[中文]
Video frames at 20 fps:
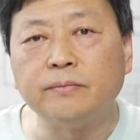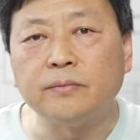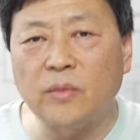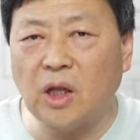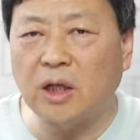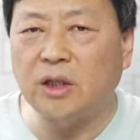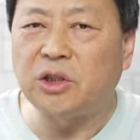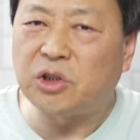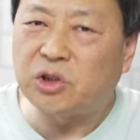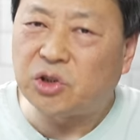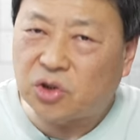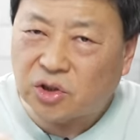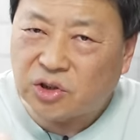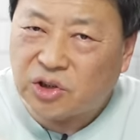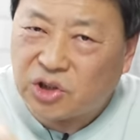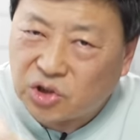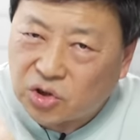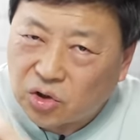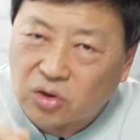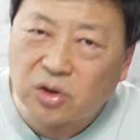哎你瞧
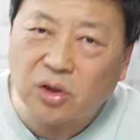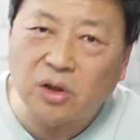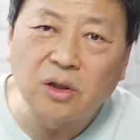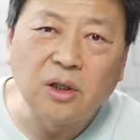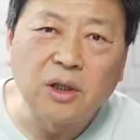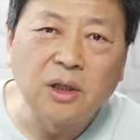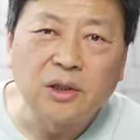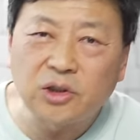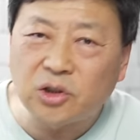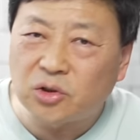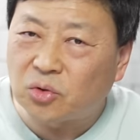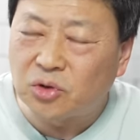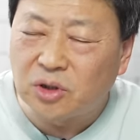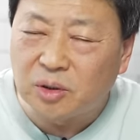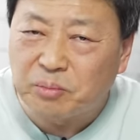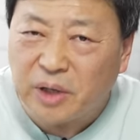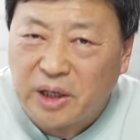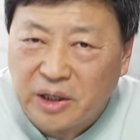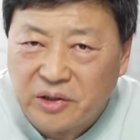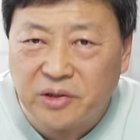你瞧瞧，这都是
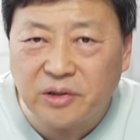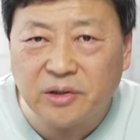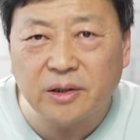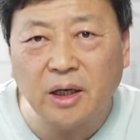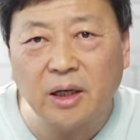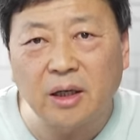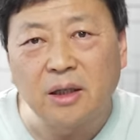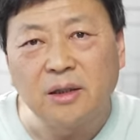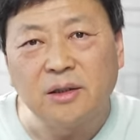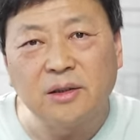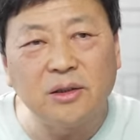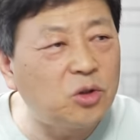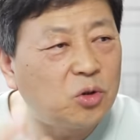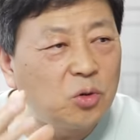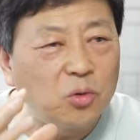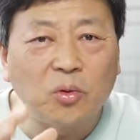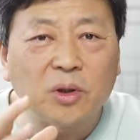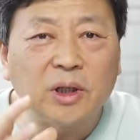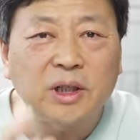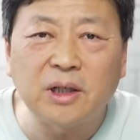媚日啊！你
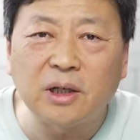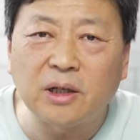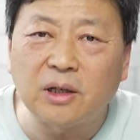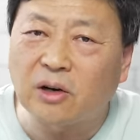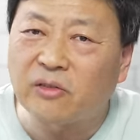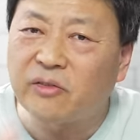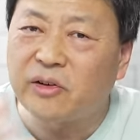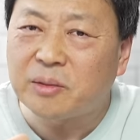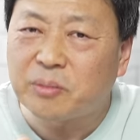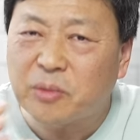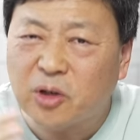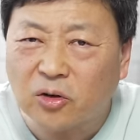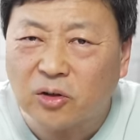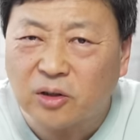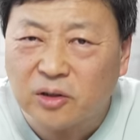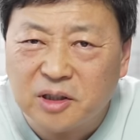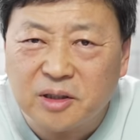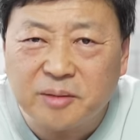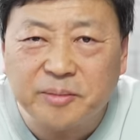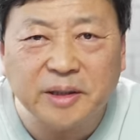中国的饮料为什么搞
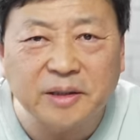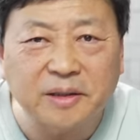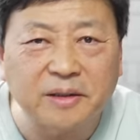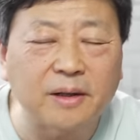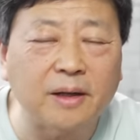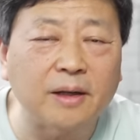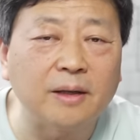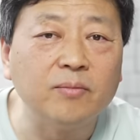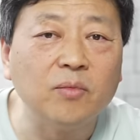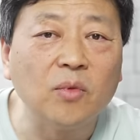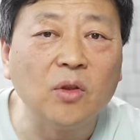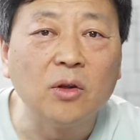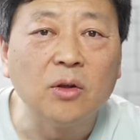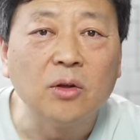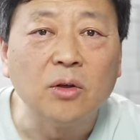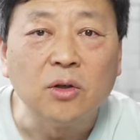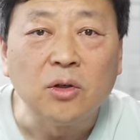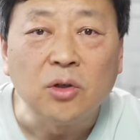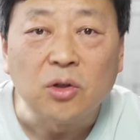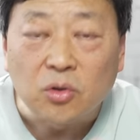成日本的呢？
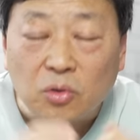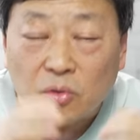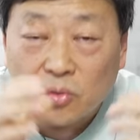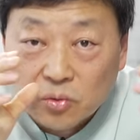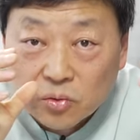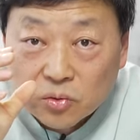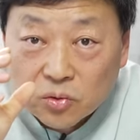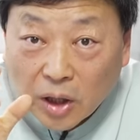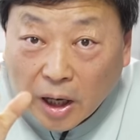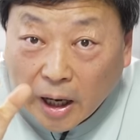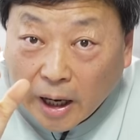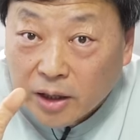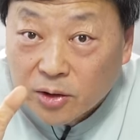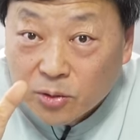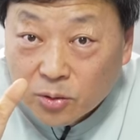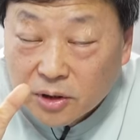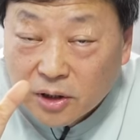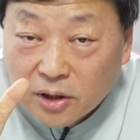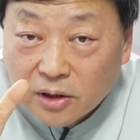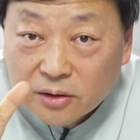还
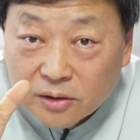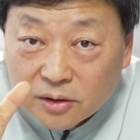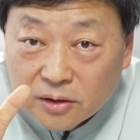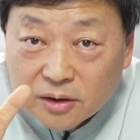有更